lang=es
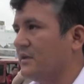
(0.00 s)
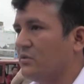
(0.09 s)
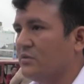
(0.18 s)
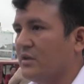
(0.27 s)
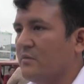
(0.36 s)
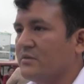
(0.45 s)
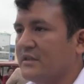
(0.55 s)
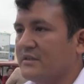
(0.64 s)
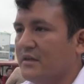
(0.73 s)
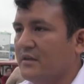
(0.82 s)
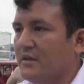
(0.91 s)
de atún tenemos
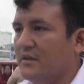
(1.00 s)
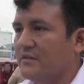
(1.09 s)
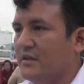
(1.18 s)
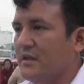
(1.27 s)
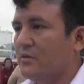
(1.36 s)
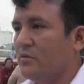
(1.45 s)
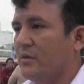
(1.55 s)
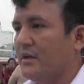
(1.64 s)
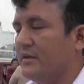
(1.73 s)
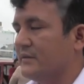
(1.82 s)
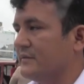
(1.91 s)
aceite, este, el atún
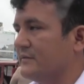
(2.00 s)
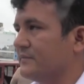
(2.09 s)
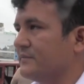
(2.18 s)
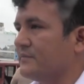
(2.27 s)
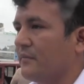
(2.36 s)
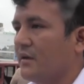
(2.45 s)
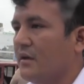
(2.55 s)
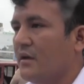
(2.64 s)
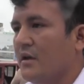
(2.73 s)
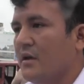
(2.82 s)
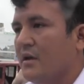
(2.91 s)
en,
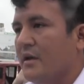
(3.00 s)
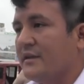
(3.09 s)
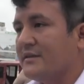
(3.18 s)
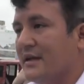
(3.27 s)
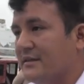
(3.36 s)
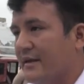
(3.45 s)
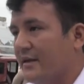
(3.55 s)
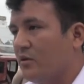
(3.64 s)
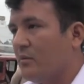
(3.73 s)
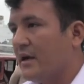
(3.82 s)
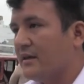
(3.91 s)
en salsa de
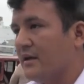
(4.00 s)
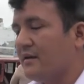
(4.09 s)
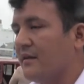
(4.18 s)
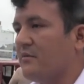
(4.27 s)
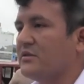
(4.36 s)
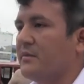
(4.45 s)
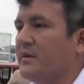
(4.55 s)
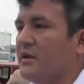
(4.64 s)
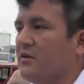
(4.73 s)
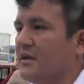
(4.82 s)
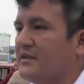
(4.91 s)
tomate y tenemos
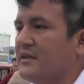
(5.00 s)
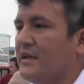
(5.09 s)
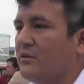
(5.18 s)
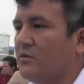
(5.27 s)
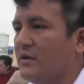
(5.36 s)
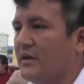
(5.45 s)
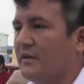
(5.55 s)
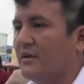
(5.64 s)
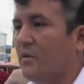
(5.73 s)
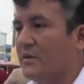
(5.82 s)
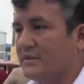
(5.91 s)
también lo que es el atún
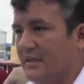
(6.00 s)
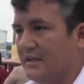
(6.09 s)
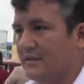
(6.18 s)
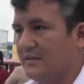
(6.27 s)
en agua y sal.